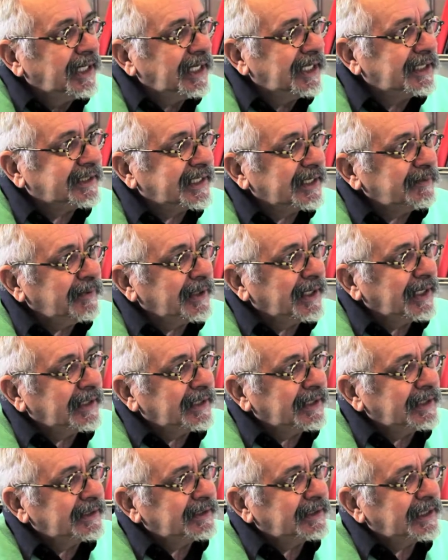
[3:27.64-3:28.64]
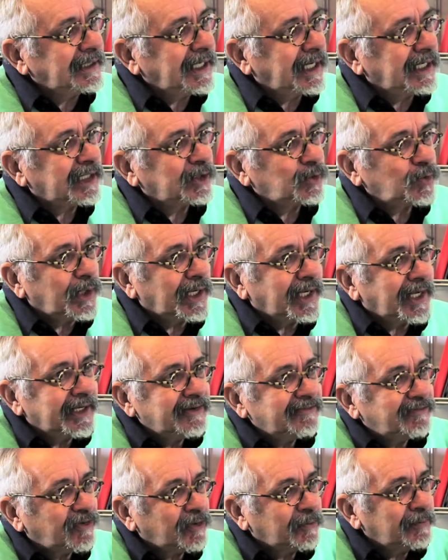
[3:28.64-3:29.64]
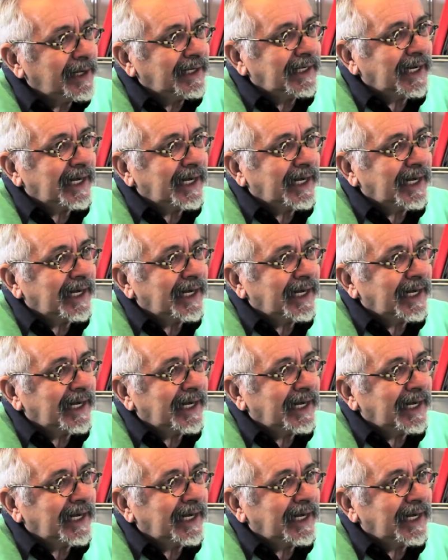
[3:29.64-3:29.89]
el tema eh, de la lectura informal,